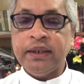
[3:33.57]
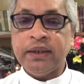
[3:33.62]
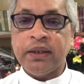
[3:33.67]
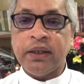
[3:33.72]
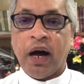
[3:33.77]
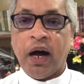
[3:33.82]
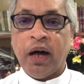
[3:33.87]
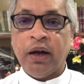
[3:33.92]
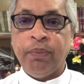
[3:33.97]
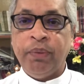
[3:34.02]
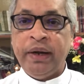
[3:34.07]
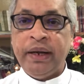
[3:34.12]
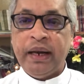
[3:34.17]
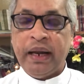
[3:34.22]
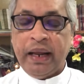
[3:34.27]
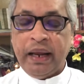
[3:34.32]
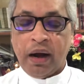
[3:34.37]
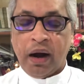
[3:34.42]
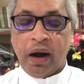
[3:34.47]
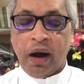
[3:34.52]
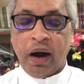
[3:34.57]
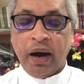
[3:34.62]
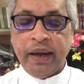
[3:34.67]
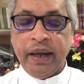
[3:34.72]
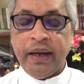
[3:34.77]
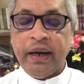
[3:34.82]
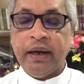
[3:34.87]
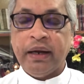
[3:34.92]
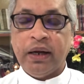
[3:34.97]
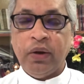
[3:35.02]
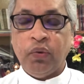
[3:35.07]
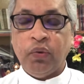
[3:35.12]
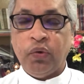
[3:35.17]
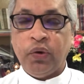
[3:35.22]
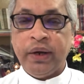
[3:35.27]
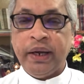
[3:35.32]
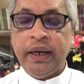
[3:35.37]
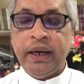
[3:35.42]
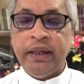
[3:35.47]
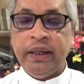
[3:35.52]
சார்பு நிலை ஆயருக்கு
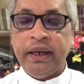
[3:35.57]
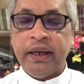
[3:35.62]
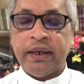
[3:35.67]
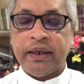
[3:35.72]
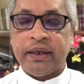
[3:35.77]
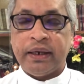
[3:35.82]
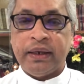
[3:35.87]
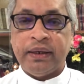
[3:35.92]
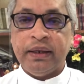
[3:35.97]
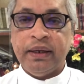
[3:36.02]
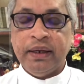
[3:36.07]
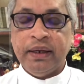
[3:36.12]
உரியது என்று